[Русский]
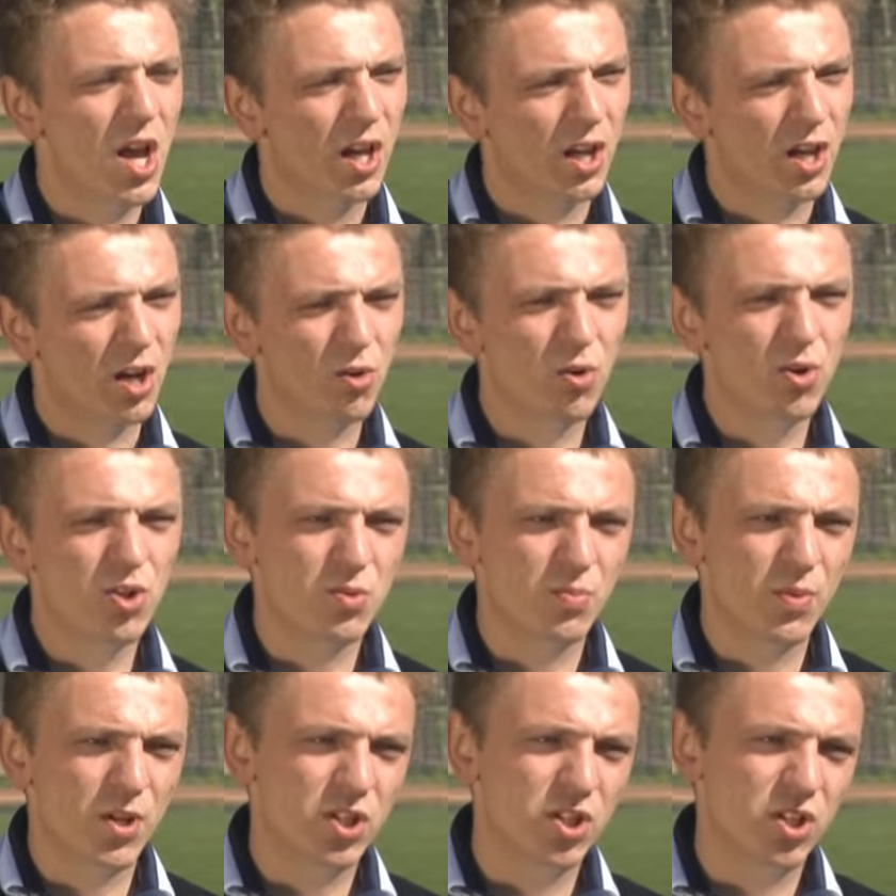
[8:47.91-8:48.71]
какой
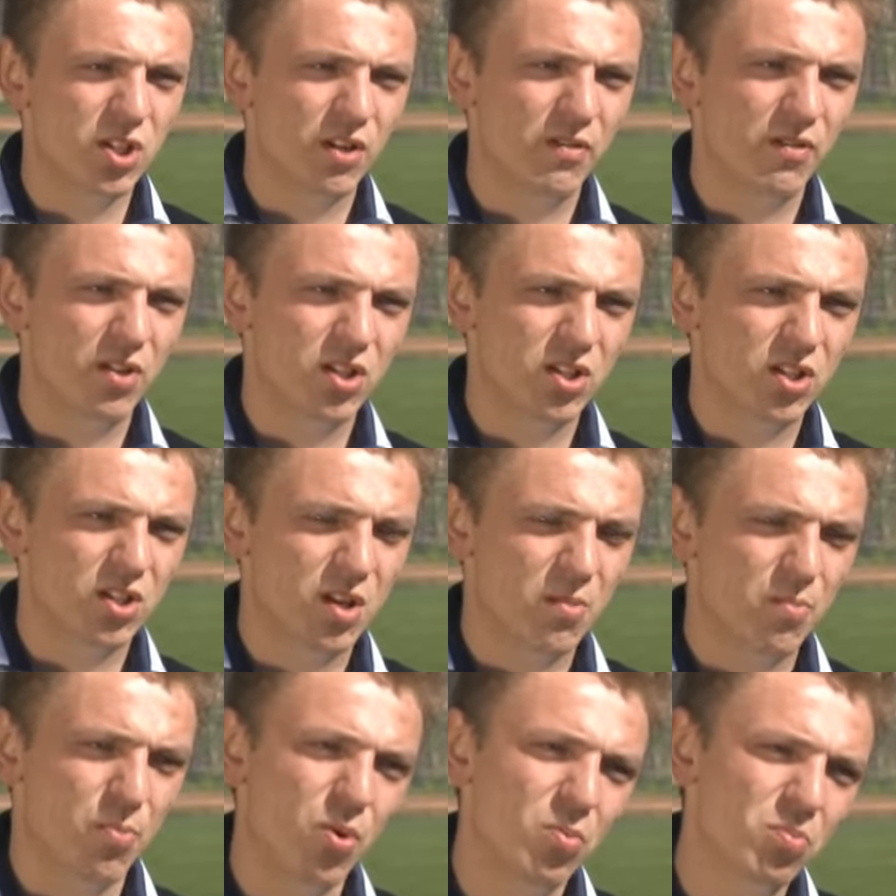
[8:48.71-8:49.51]
из матчей, наверное,
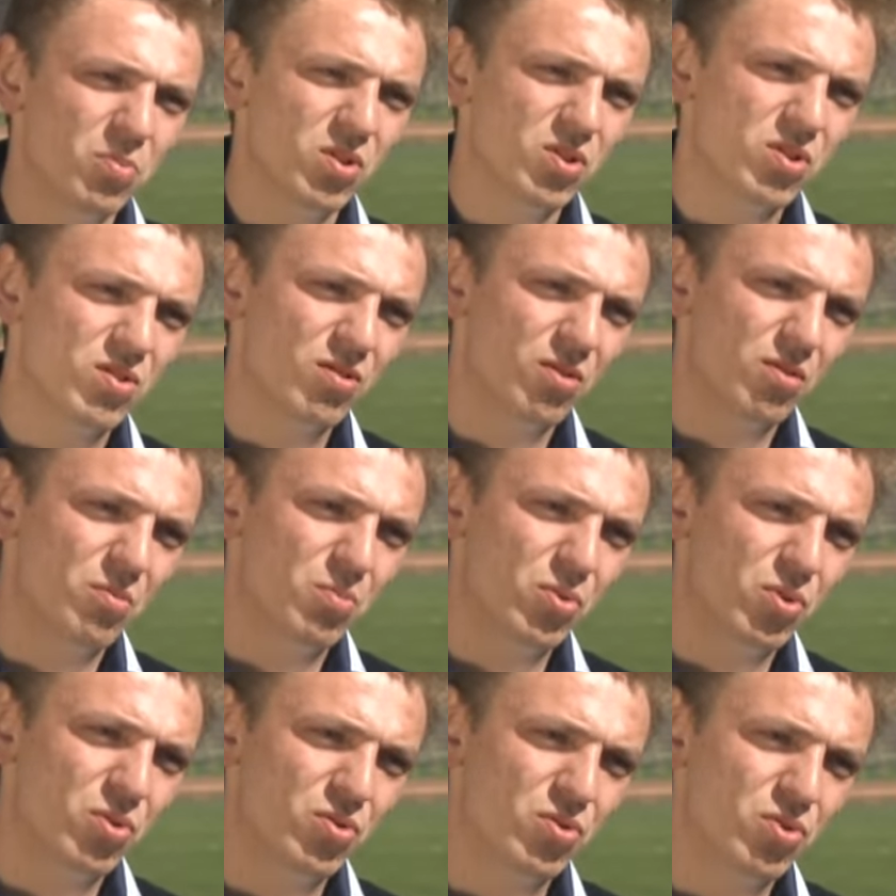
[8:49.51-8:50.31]
запомнился вам
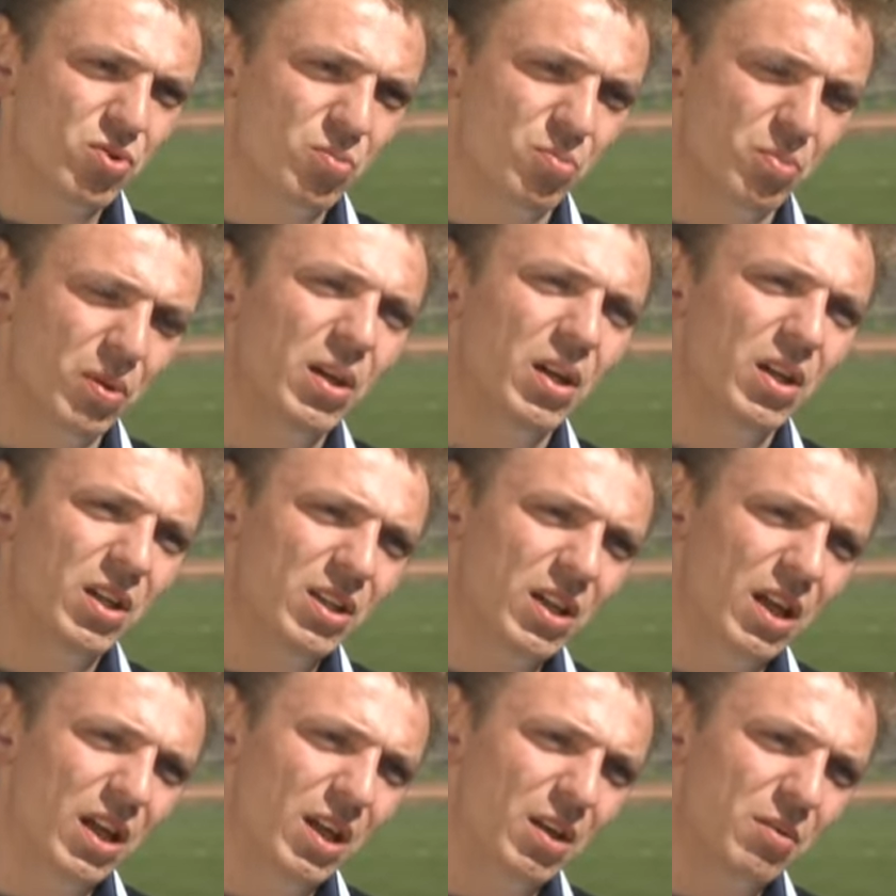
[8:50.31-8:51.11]
больше всего? Были ли
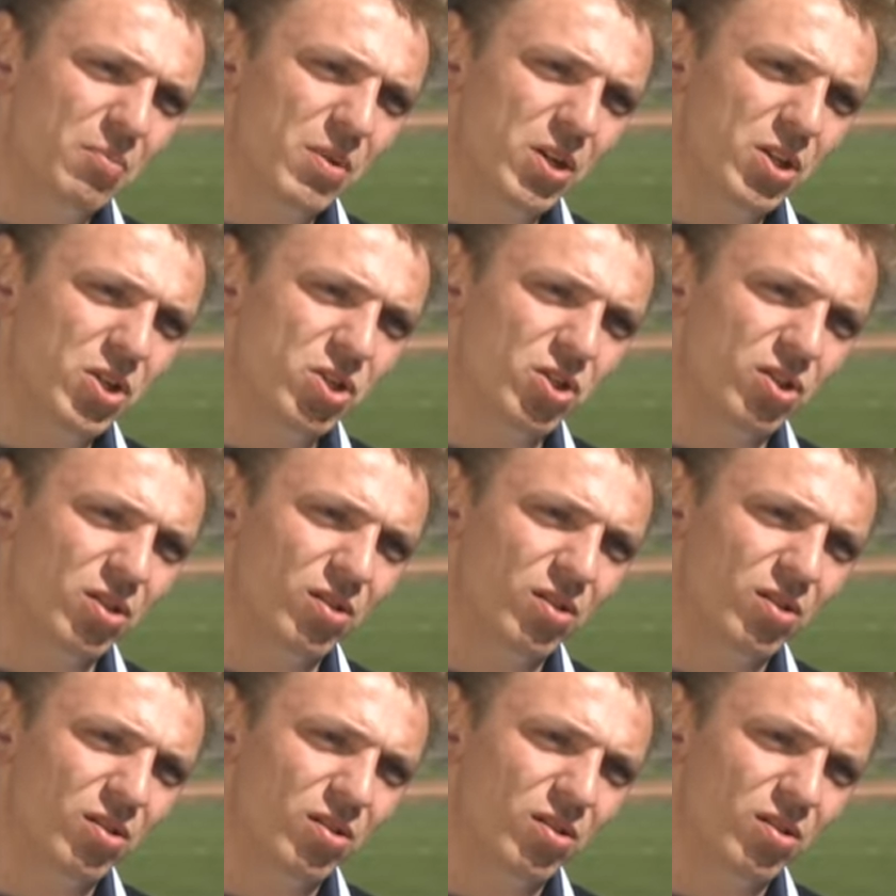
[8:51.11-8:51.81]
такие матчи?